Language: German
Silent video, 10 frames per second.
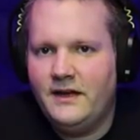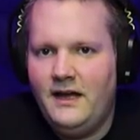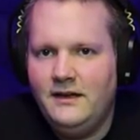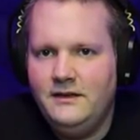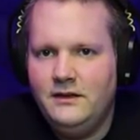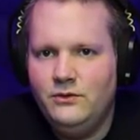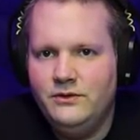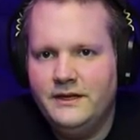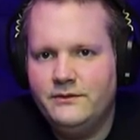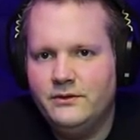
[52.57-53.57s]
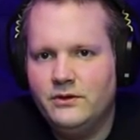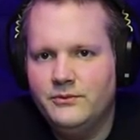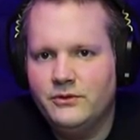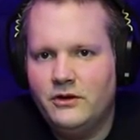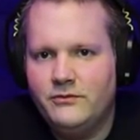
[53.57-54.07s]
Hallihallo und herzlich willkommen
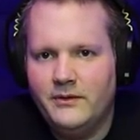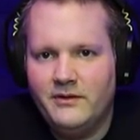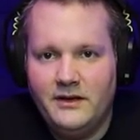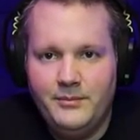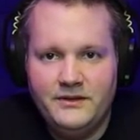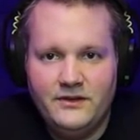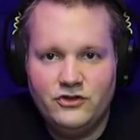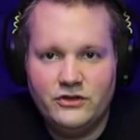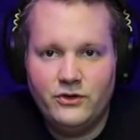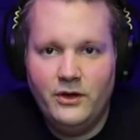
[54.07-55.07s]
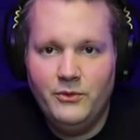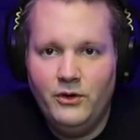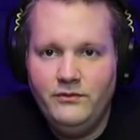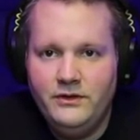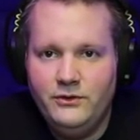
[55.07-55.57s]
zurück auf meinem Kanal PC Check zu einem
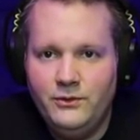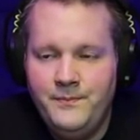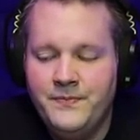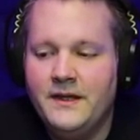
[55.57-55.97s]
neuen Video.